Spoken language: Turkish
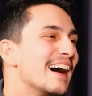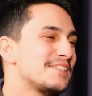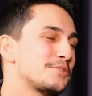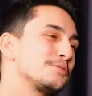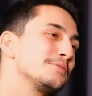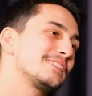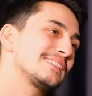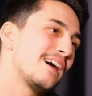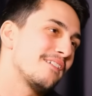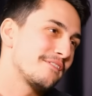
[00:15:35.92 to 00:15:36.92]
Ha şu
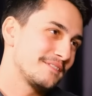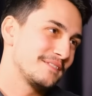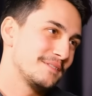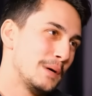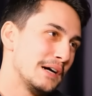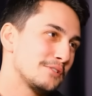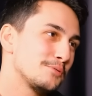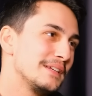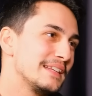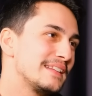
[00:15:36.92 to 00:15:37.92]
saf
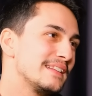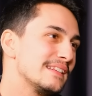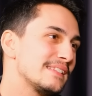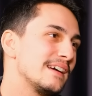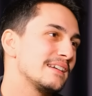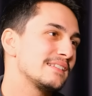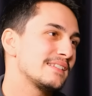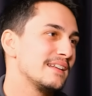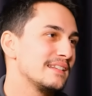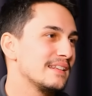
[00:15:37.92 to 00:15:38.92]
Masumiyetin ne? sanki
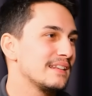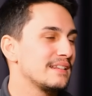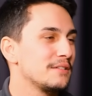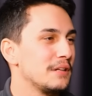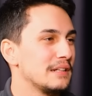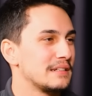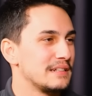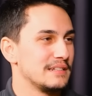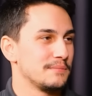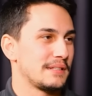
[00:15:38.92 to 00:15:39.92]
sen de dolandırılırmışsın